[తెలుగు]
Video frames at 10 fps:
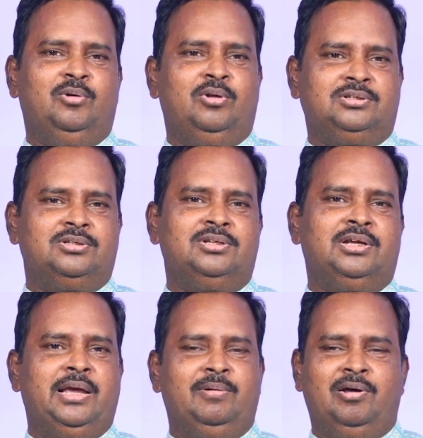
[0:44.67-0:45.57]
దేవుడు వచ్చేసి
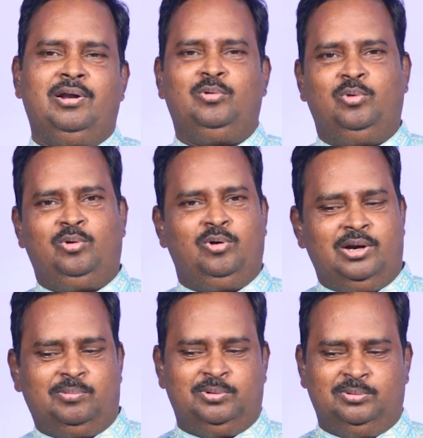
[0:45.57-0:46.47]
నీకు ఏం కావాలని
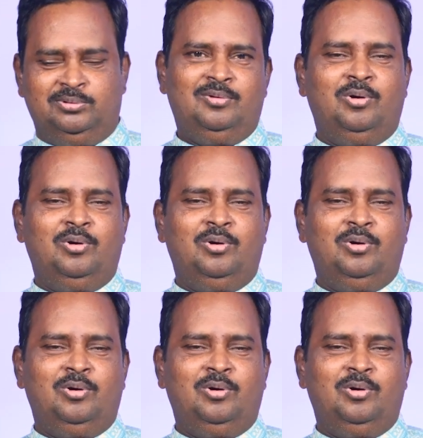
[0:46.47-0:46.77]
కోరుకున్నప్పుడు